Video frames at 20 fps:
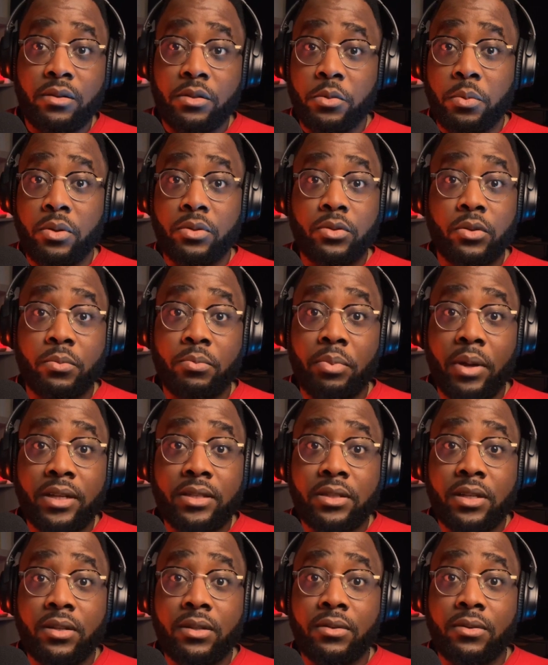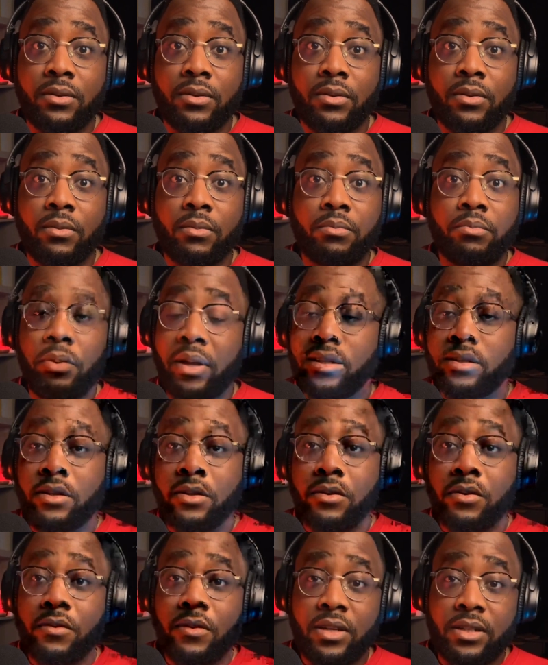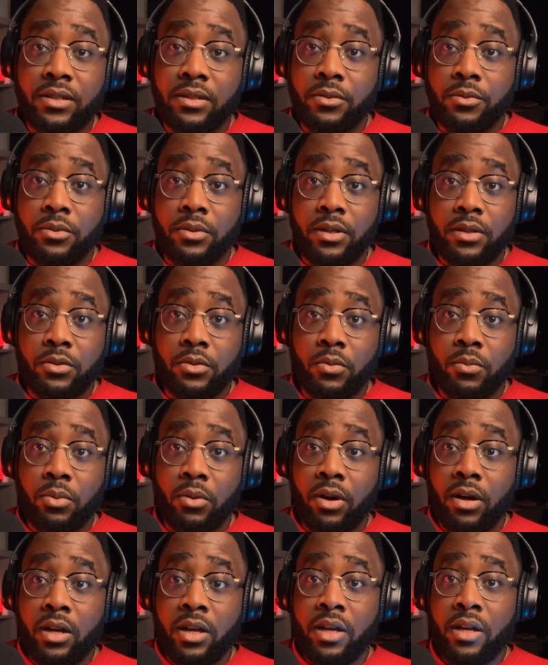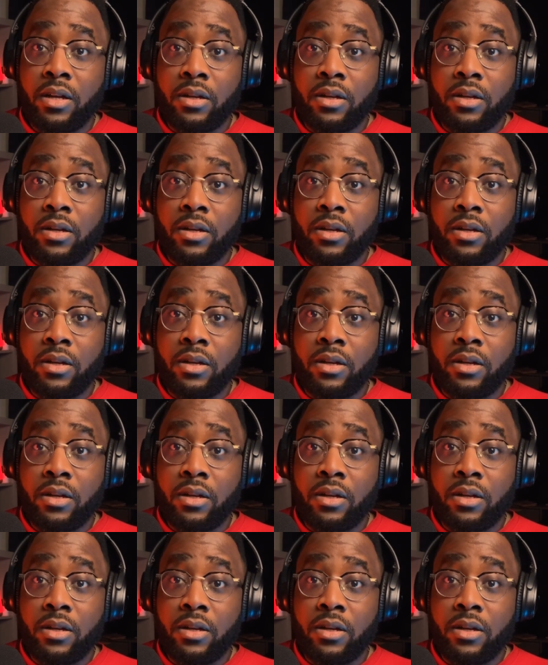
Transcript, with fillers: Je pense que personne, personne ne va discuter ce point.